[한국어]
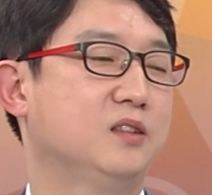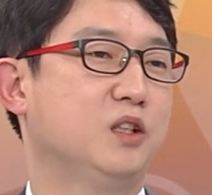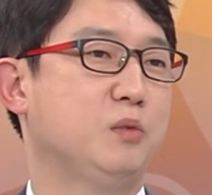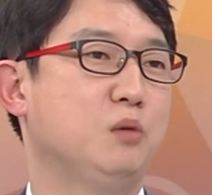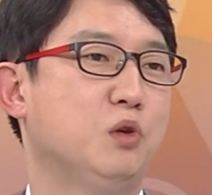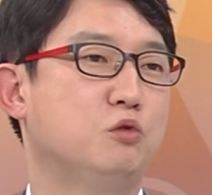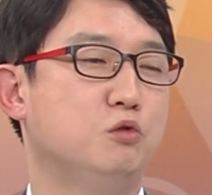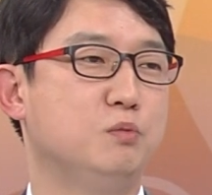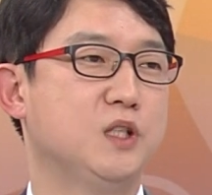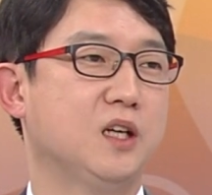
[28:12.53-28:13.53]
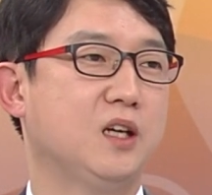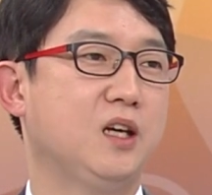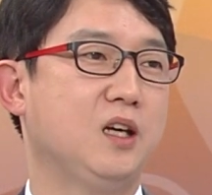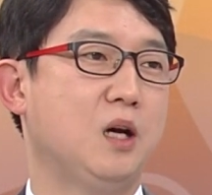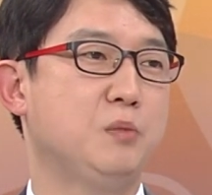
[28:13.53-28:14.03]
그다음에 뭐
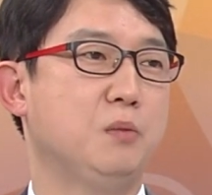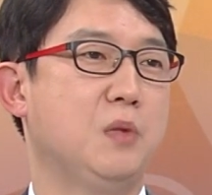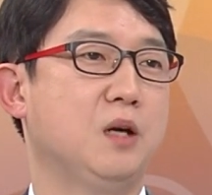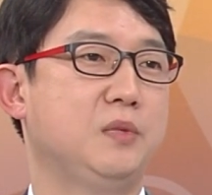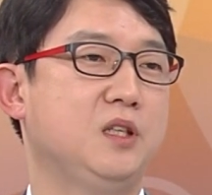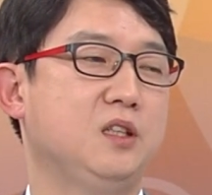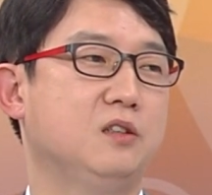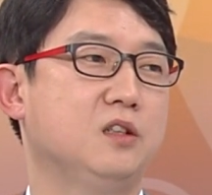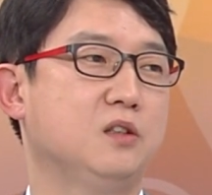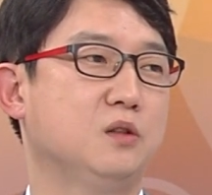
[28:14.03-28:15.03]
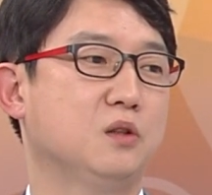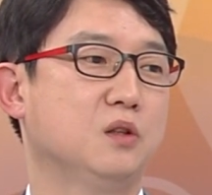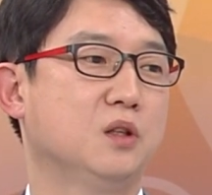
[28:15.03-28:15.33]
구음장애, 안면마비 이런